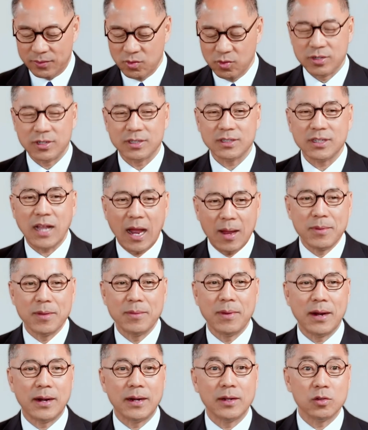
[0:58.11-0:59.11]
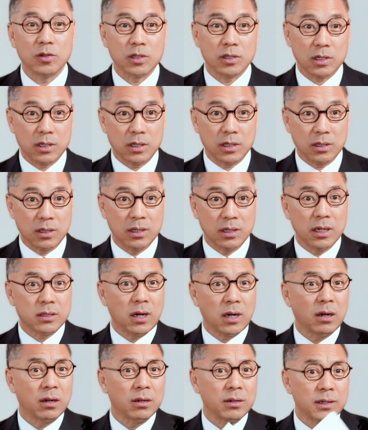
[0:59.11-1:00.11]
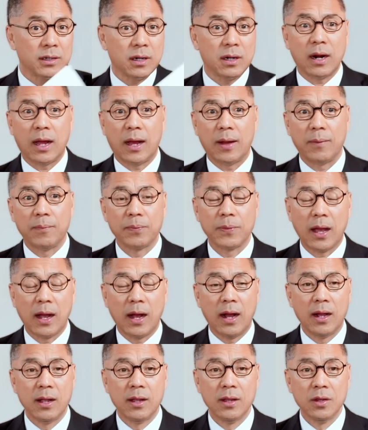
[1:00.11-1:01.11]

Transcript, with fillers: 就是大明白人就是给人家张罗这事儿了啊，